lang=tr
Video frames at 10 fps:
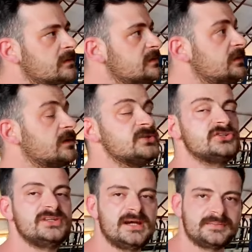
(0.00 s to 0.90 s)
Sinek
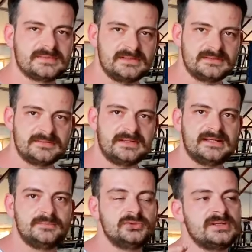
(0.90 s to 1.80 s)
aşırı yaptı.
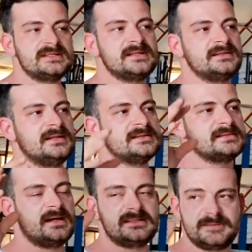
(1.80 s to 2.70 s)
Yani bu sene zaten
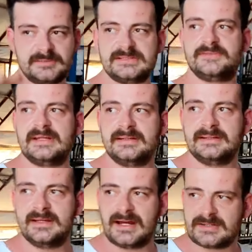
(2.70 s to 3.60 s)
sadece bizim çiftlikte
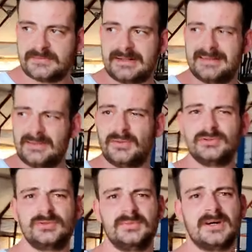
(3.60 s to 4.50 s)
değil diğer çiftlere de
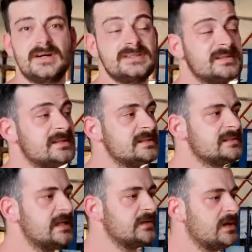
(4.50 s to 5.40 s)
görüştüğümde aşırı derece
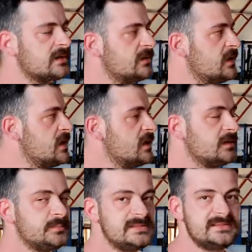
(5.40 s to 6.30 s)
sinek vardı.
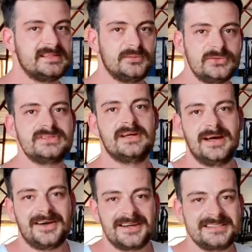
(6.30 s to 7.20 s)
Biz yine bunu işte
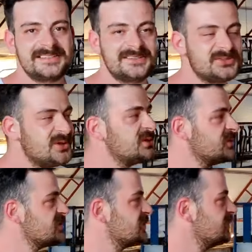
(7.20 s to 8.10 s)
araştırdık şöyle
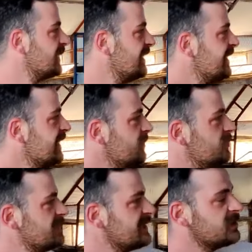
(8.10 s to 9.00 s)
çözdük.
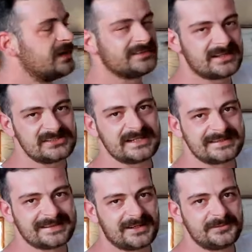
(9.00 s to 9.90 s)
Bir sarı bantları
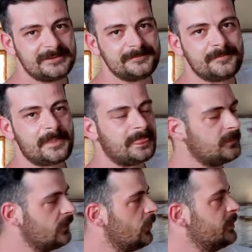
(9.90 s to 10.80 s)
çektik abi.
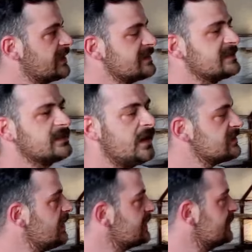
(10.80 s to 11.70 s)
O birazcık
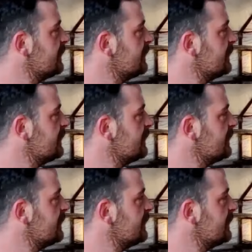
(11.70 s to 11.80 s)
azalttı.